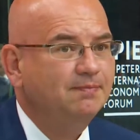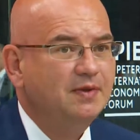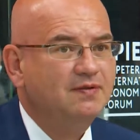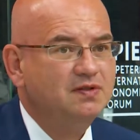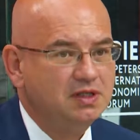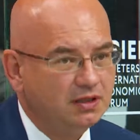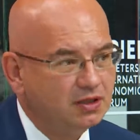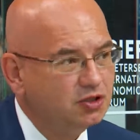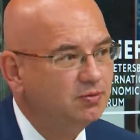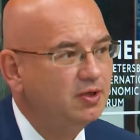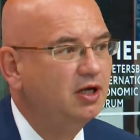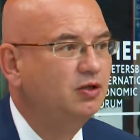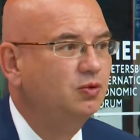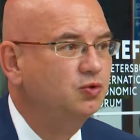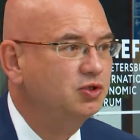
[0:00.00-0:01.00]
В следующем
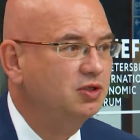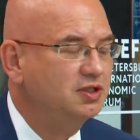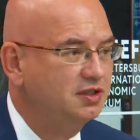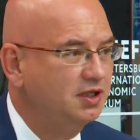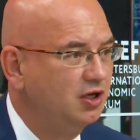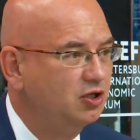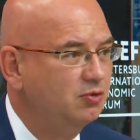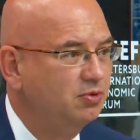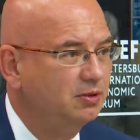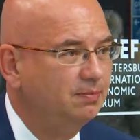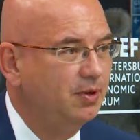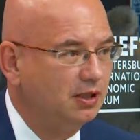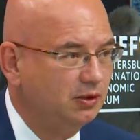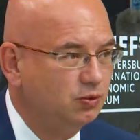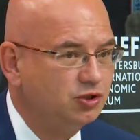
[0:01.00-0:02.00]
году уже настроение было
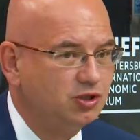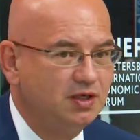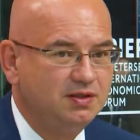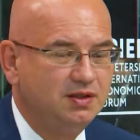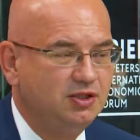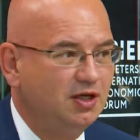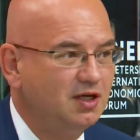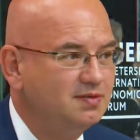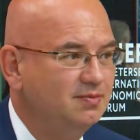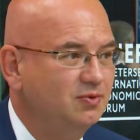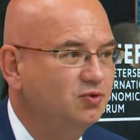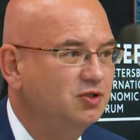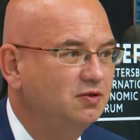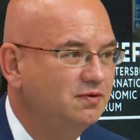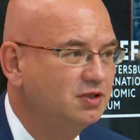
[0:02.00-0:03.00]
получше, а сейчас мы
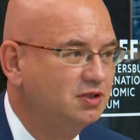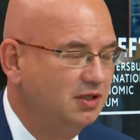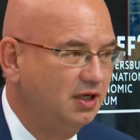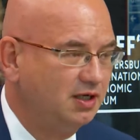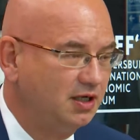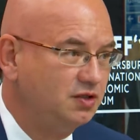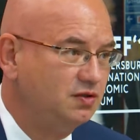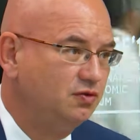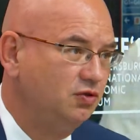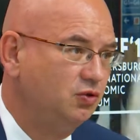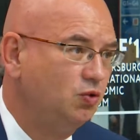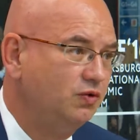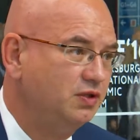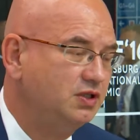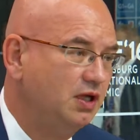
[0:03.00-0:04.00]
уже вышли на качественный
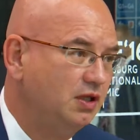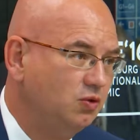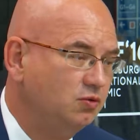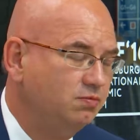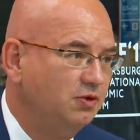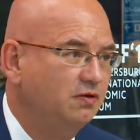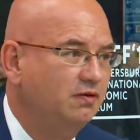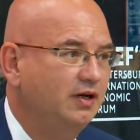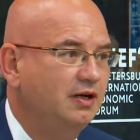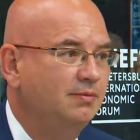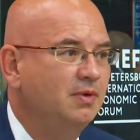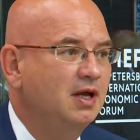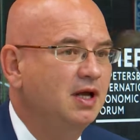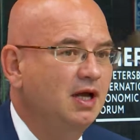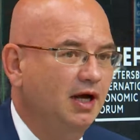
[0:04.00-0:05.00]
новый диалог. Мы говорим
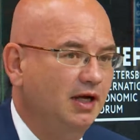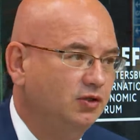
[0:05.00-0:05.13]
о